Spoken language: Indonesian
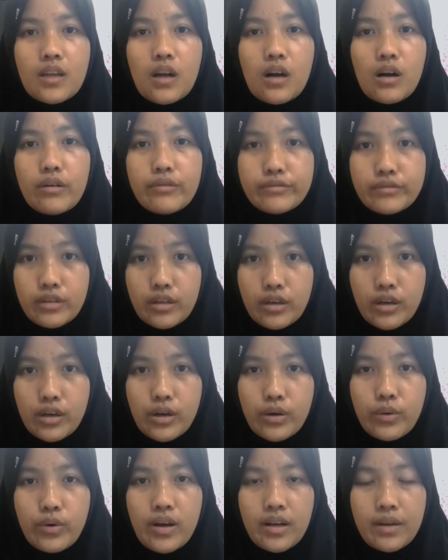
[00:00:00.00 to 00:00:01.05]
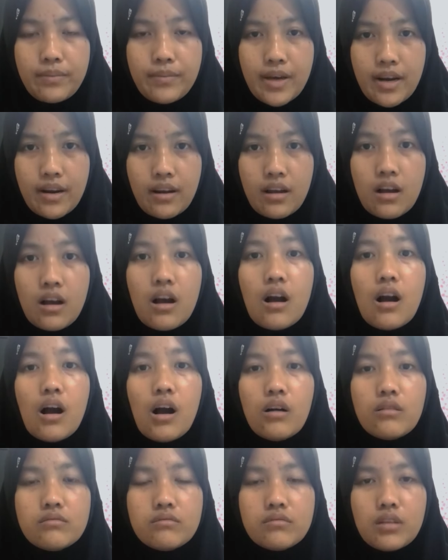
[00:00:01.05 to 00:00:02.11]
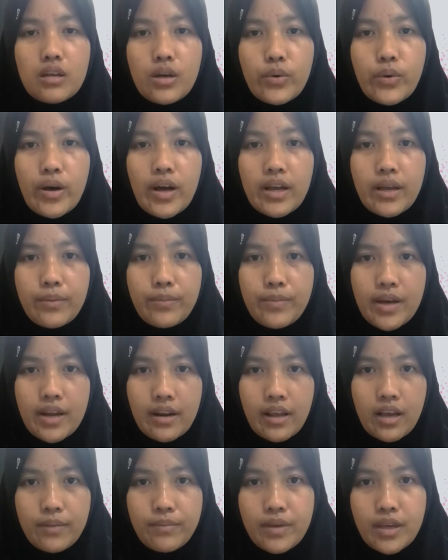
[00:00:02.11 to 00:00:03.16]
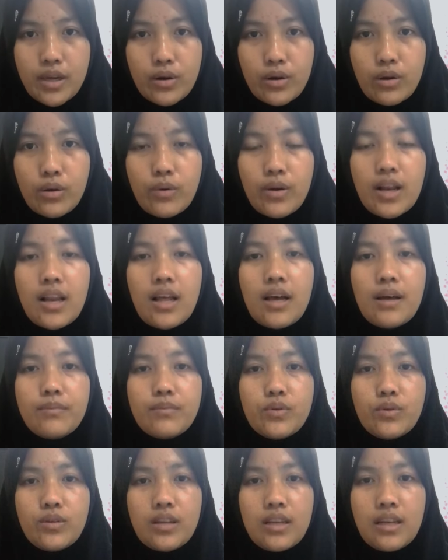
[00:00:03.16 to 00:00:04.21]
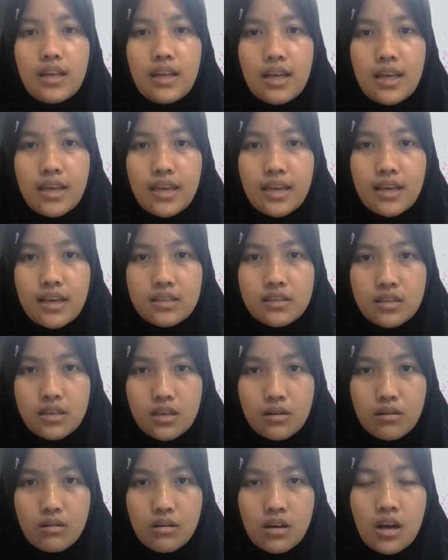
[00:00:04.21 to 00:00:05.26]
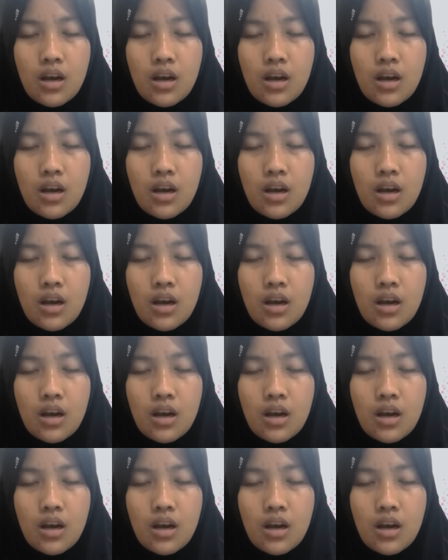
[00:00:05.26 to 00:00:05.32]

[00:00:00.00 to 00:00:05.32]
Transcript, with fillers: Allahu Akbar Allahu Akbar kabirah walhamdulillahi kasirah